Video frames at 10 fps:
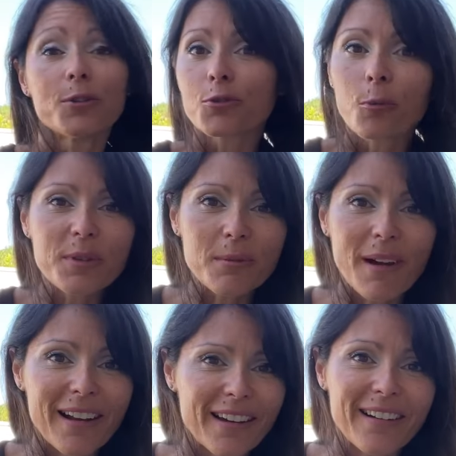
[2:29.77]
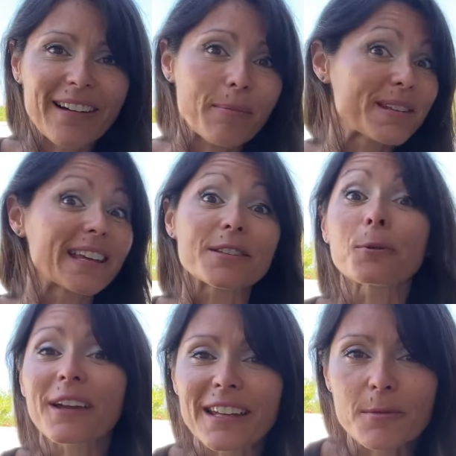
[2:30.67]
shopping malin,
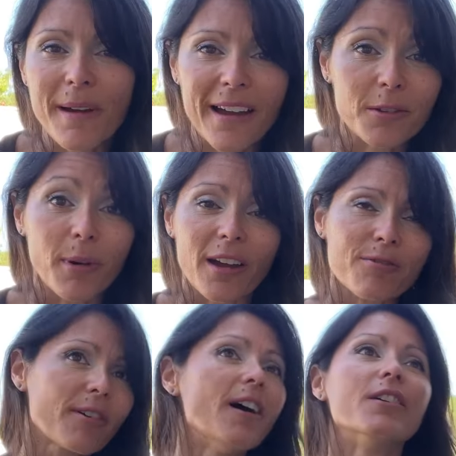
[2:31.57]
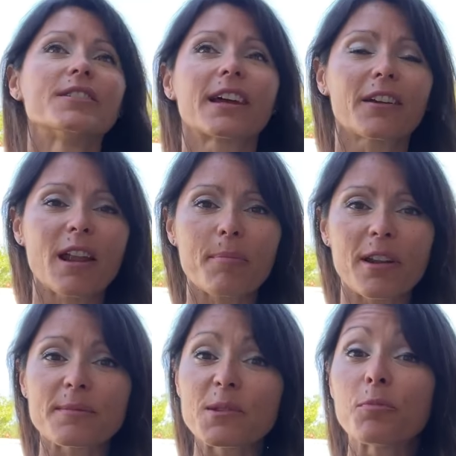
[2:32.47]
application cashback, bref, chacun
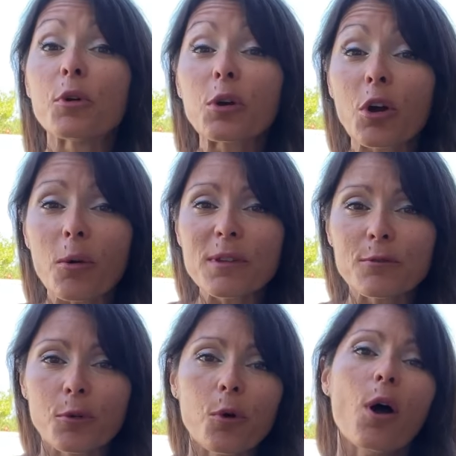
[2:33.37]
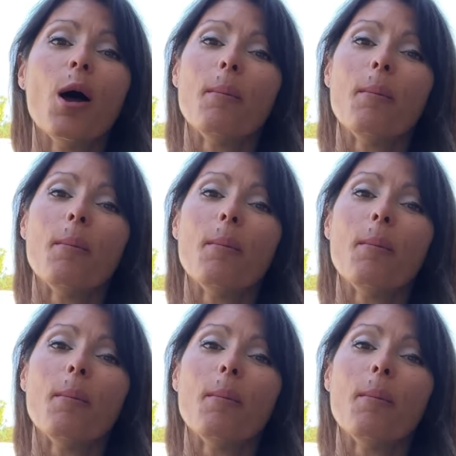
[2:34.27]
l'appelle un petit peu comme il veut,